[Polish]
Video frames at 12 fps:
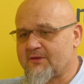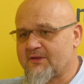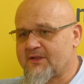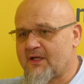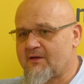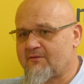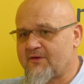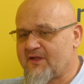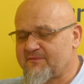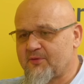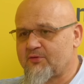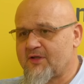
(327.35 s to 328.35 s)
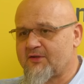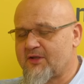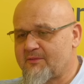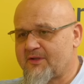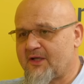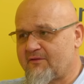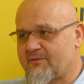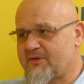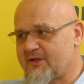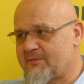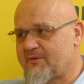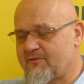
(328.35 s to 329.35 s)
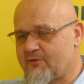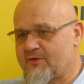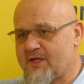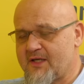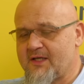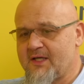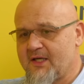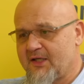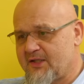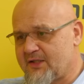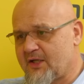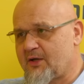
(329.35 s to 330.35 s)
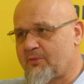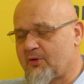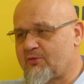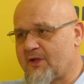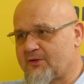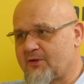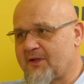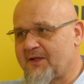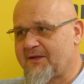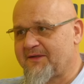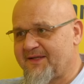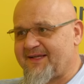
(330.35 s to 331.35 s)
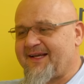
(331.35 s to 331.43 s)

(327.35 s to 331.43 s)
krajowy jest prokuratorem krajowym, kiedy powołuje innego prokuratora. Jest,